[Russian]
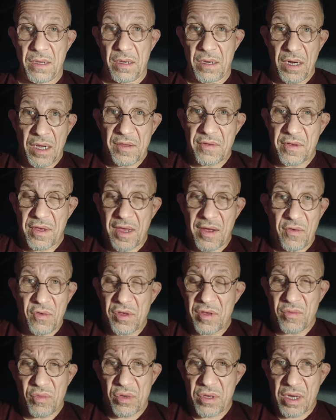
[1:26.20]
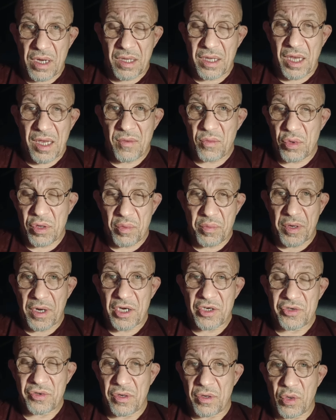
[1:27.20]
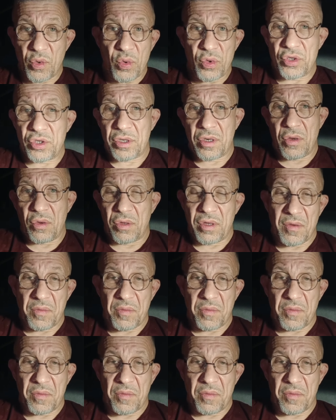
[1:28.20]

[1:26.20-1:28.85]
Разве кого-нибудь когда-нибудь спрашивали, хочет ли он,